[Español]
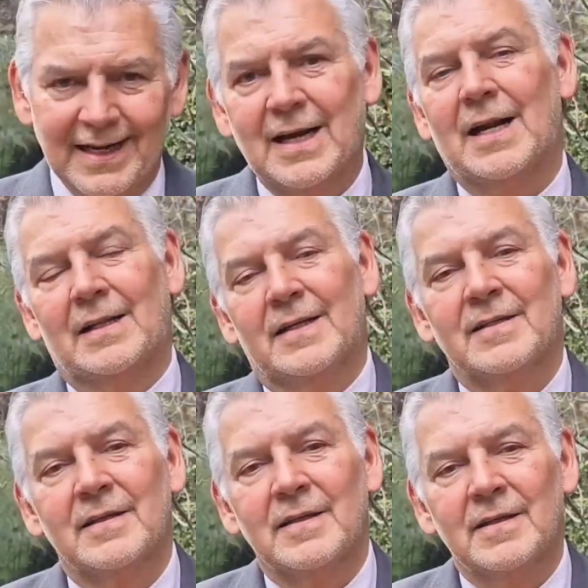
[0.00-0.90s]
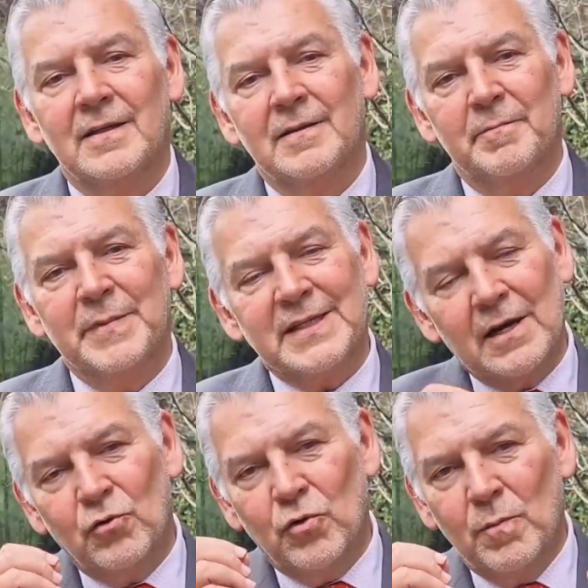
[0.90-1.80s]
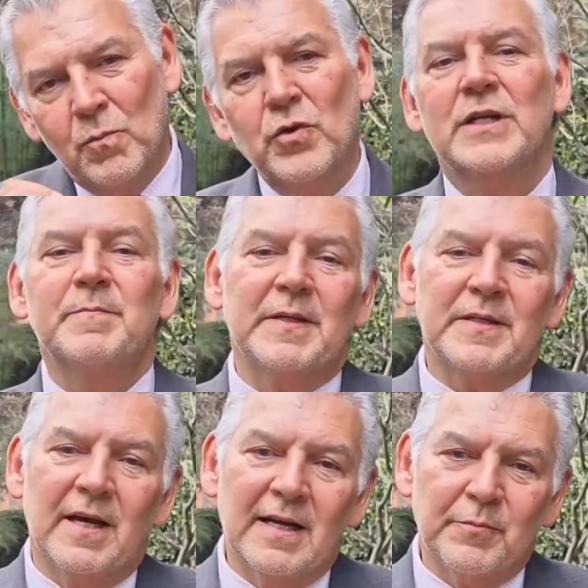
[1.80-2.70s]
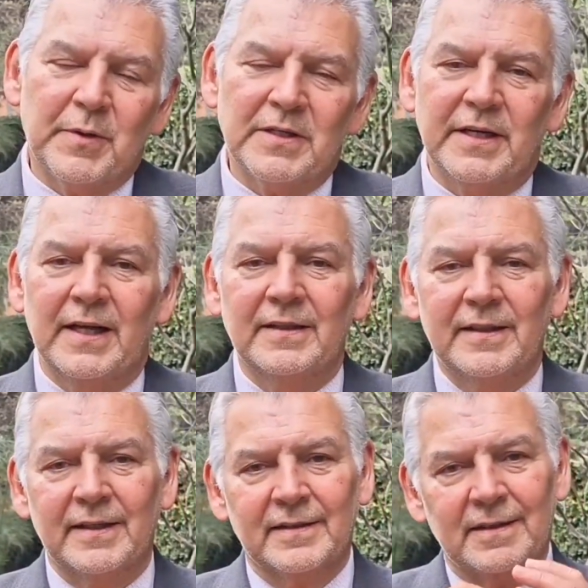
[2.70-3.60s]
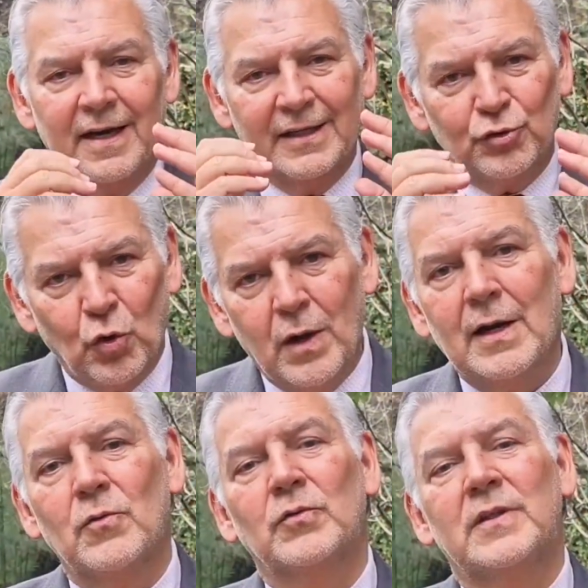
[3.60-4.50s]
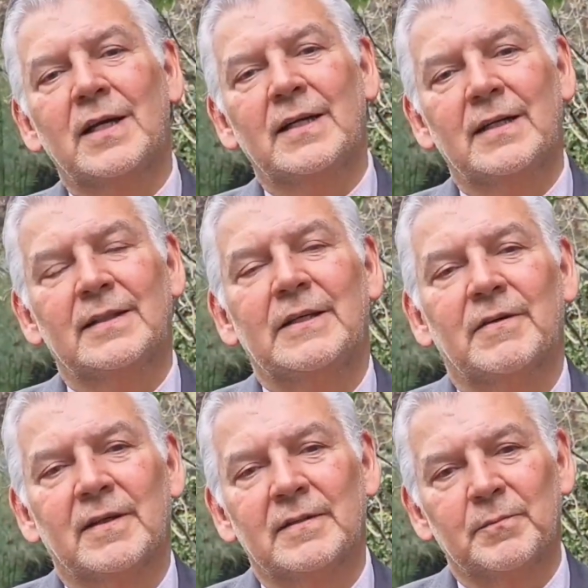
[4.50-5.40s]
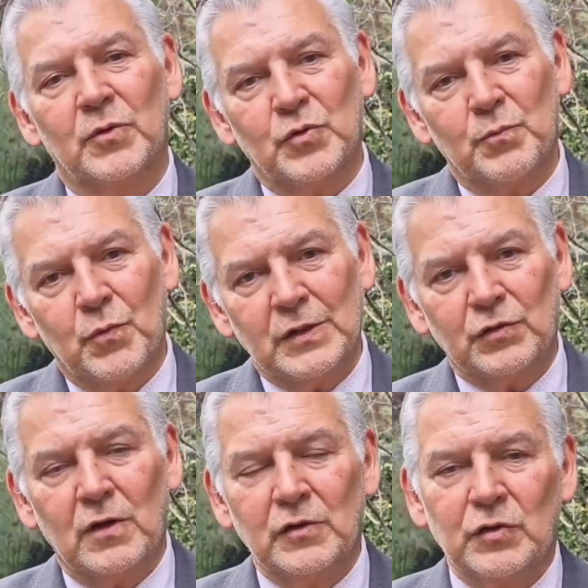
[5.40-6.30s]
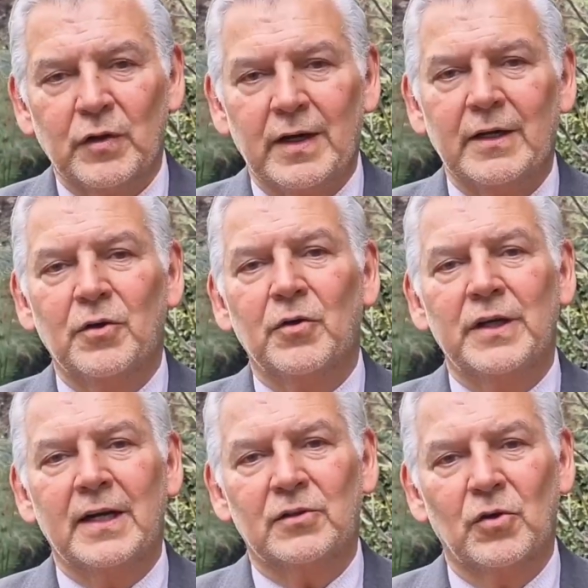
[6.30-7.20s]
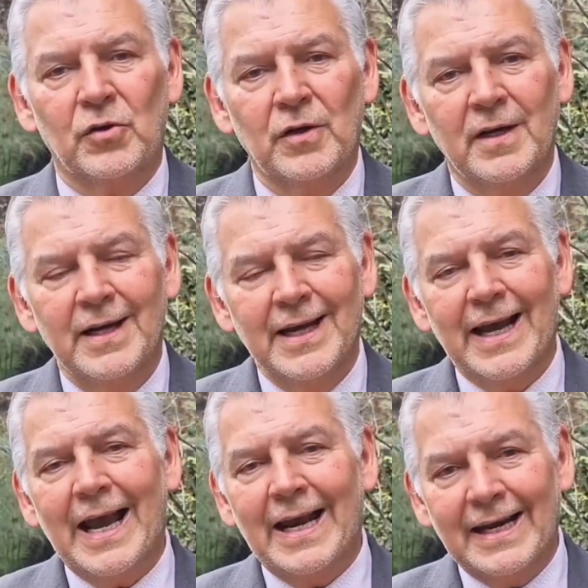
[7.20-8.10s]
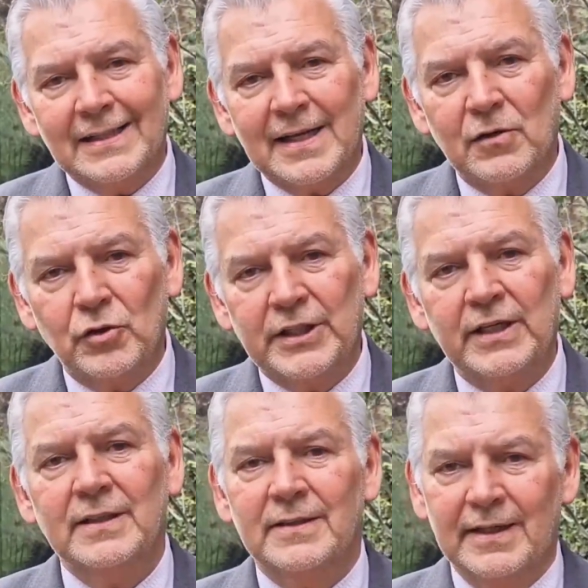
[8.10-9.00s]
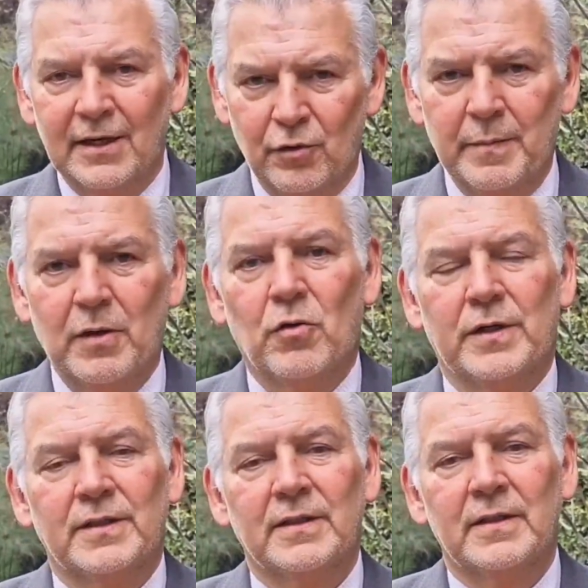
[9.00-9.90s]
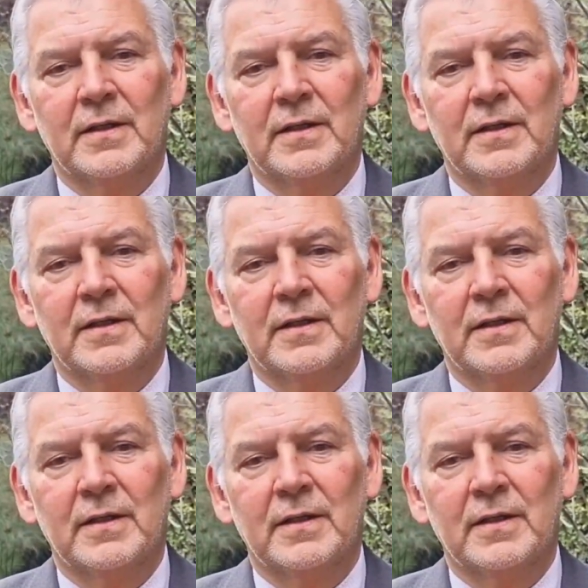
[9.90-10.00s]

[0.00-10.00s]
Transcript: Caldas. Mi saludo muy especial a su presidente, a toda la junta directiva, por supuesto a nuestro querido director, en esta noche de los mejores.